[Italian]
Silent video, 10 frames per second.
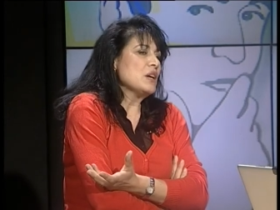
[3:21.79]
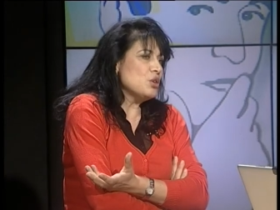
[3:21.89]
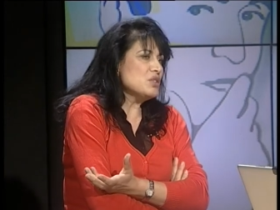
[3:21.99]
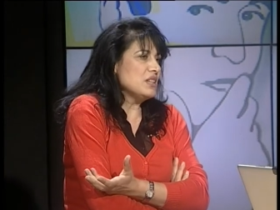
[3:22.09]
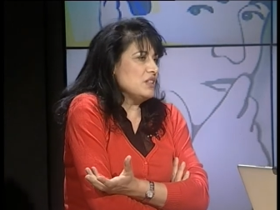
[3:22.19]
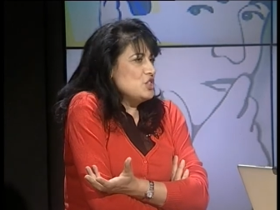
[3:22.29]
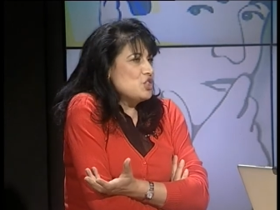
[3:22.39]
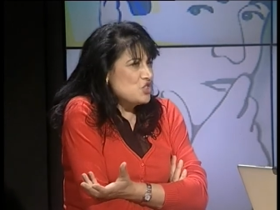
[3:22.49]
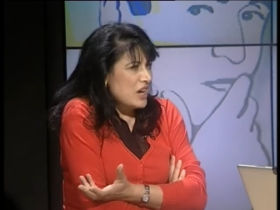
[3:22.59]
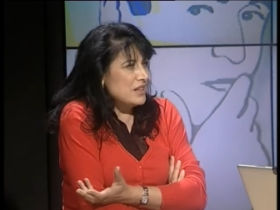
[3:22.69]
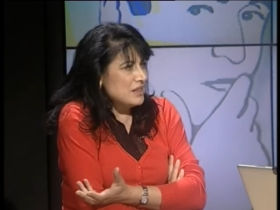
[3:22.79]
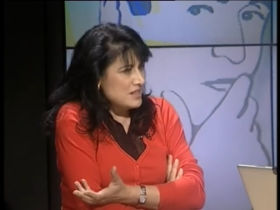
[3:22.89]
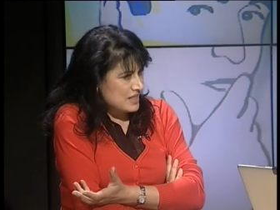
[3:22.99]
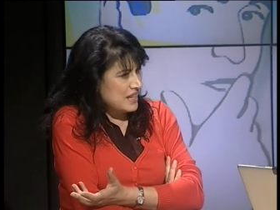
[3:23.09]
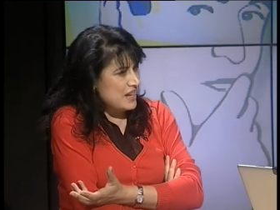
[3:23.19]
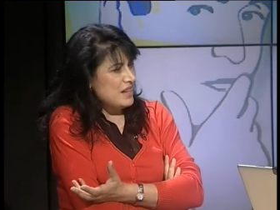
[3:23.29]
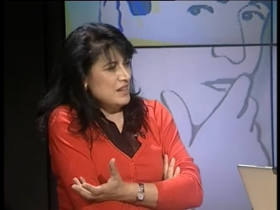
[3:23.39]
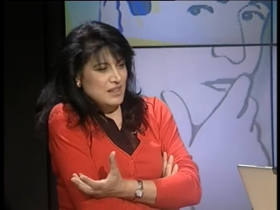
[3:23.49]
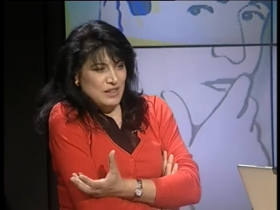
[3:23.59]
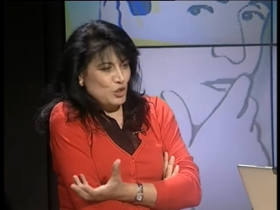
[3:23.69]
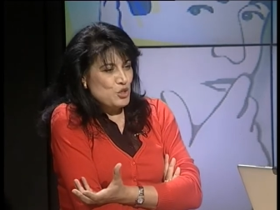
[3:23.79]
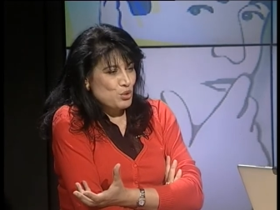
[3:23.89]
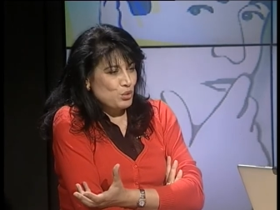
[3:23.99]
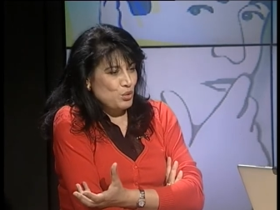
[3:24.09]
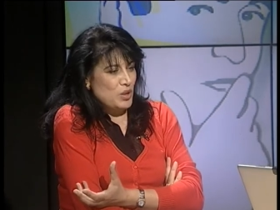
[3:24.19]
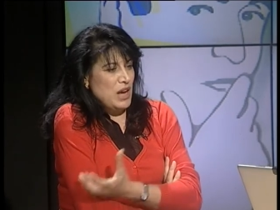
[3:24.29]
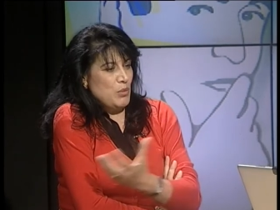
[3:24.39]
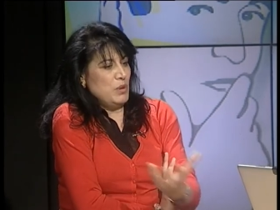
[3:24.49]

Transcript: cosa ne dici Gianni se ristrutturiamo